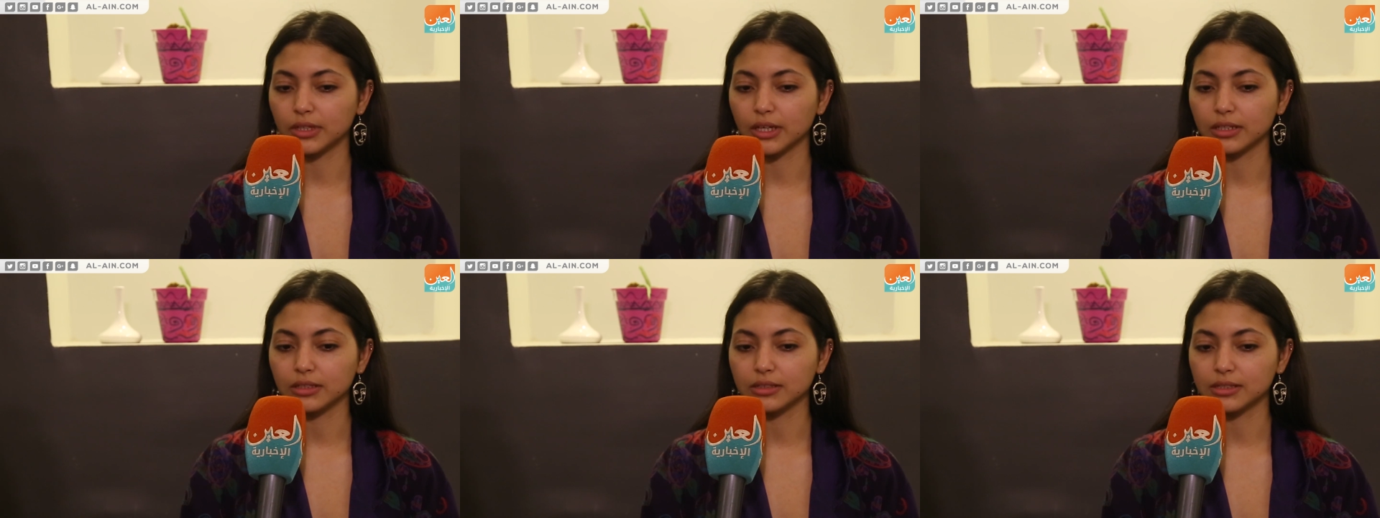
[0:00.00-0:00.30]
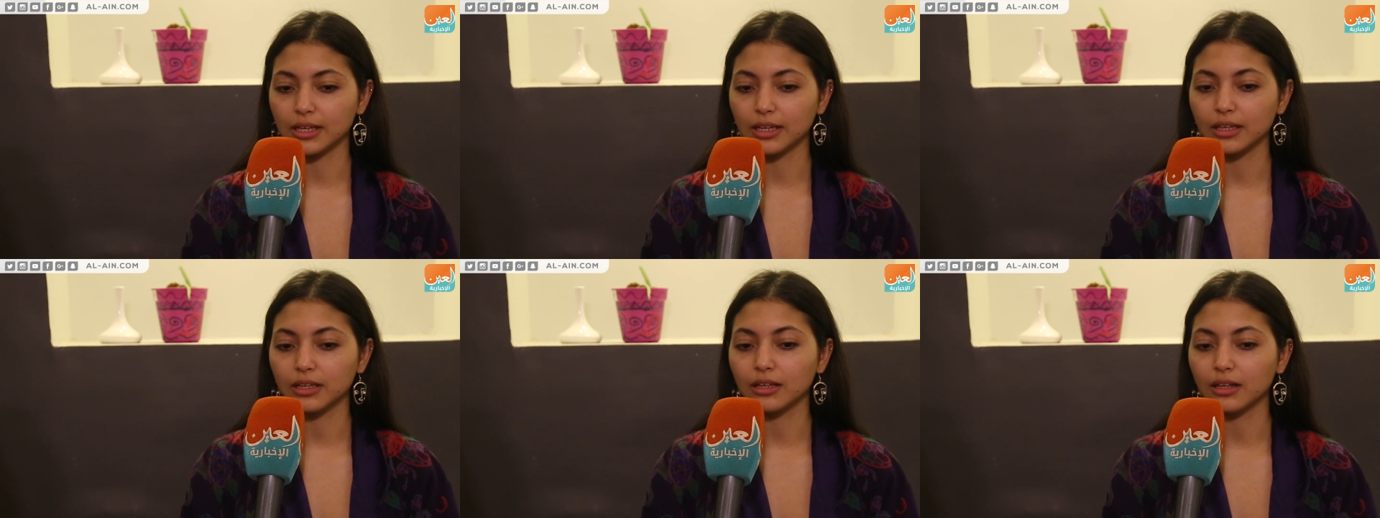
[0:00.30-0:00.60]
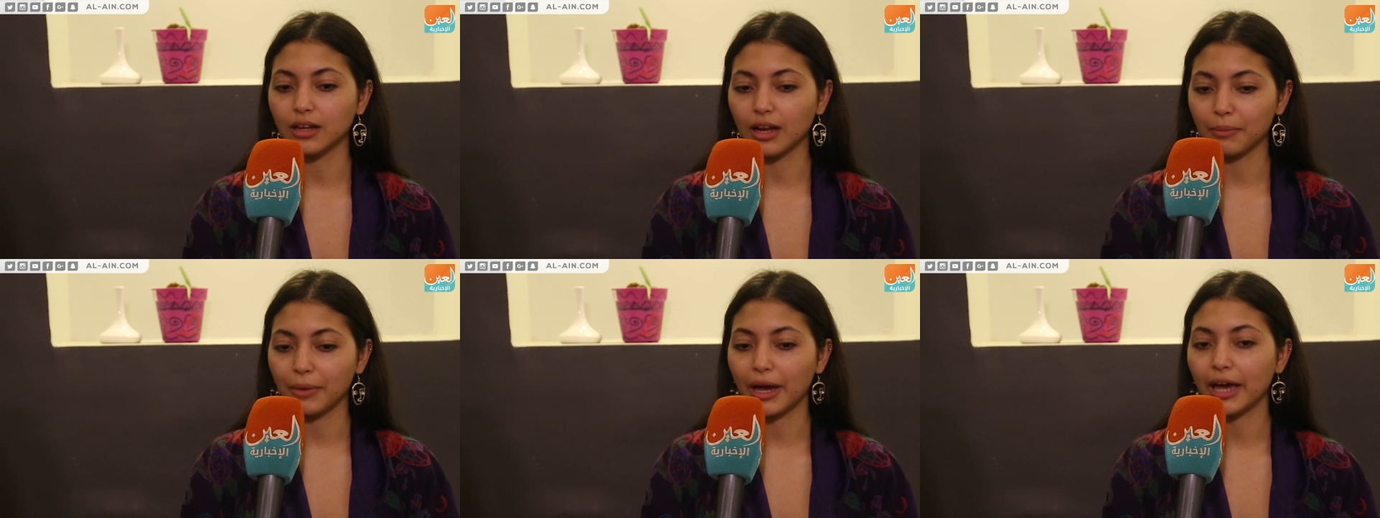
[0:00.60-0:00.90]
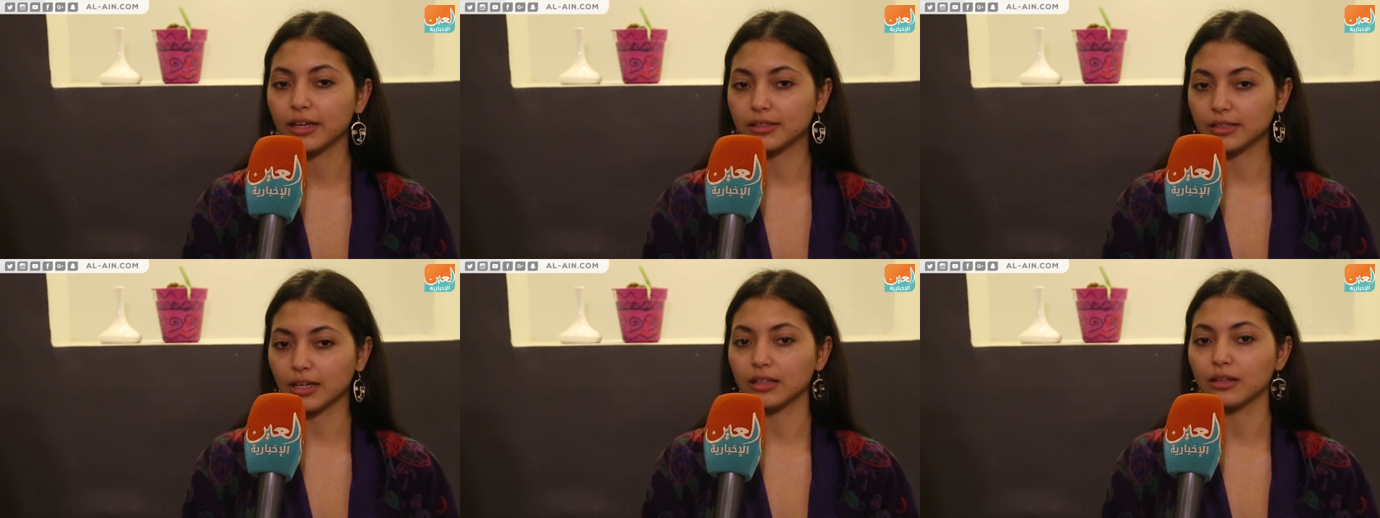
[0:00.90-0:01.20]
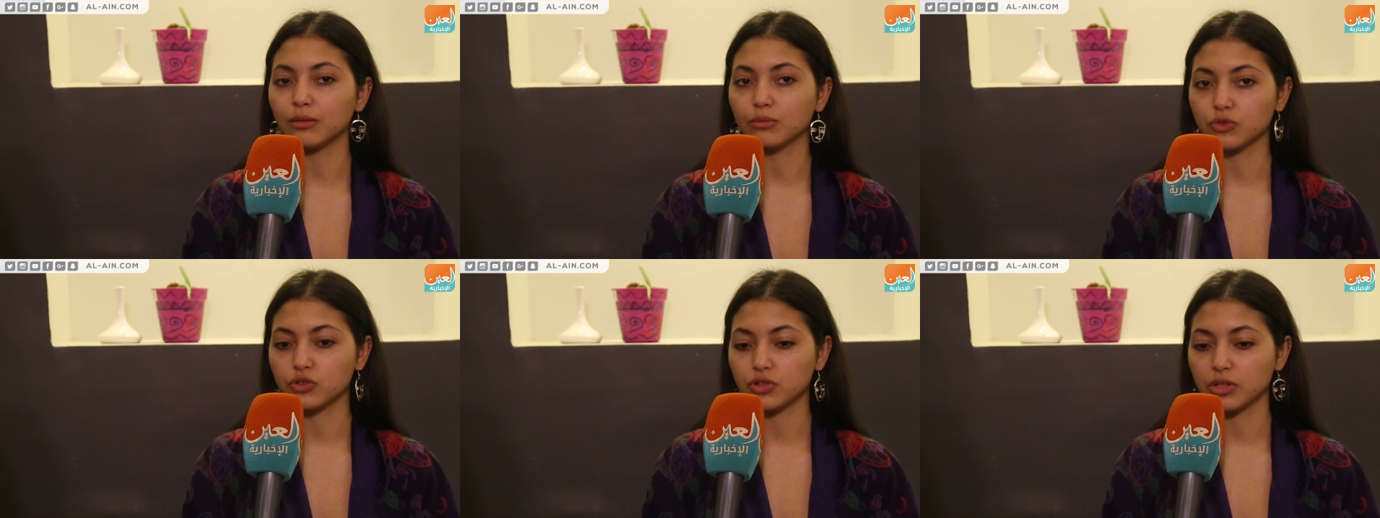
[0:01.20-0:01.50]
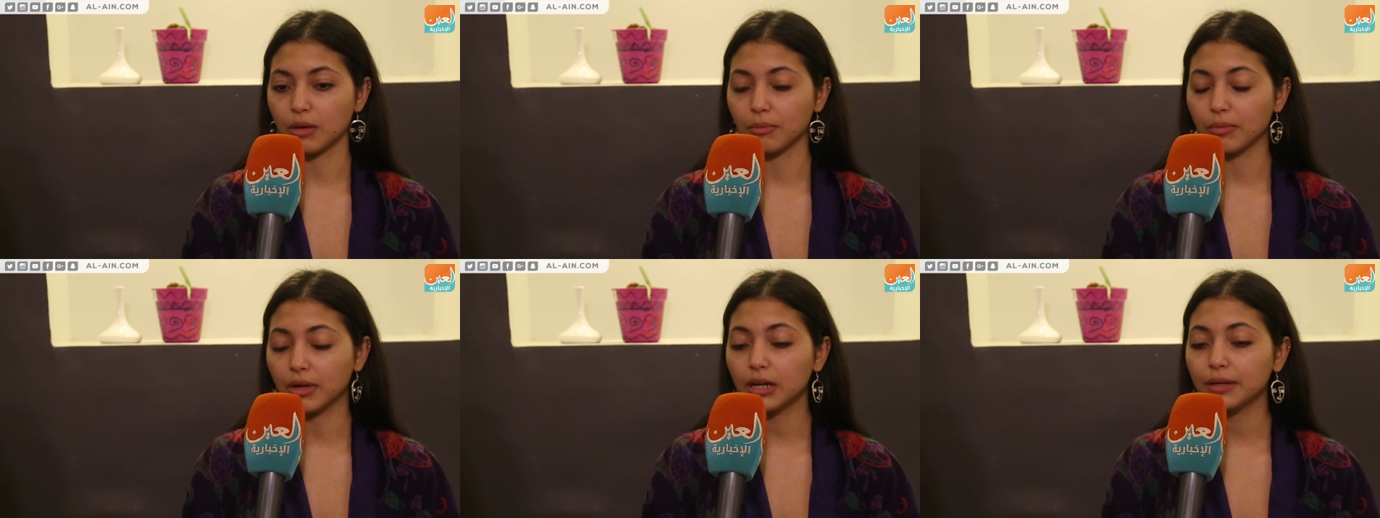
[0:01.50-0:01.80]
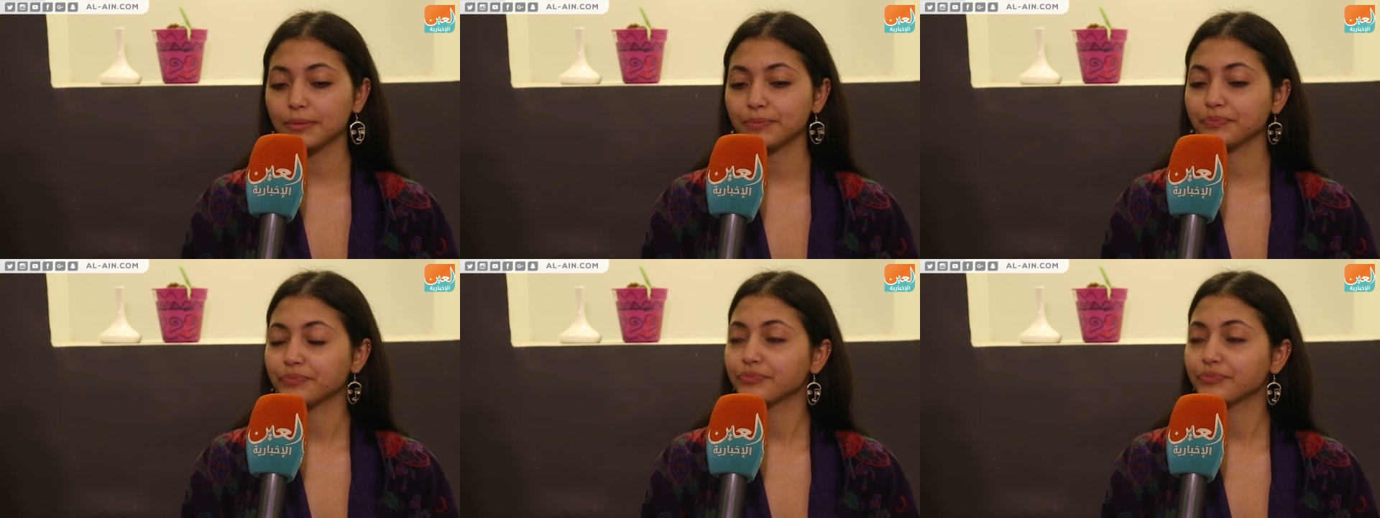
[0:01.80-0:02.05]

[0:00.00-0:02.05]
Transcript: يعني زي لمحات عن المستقبل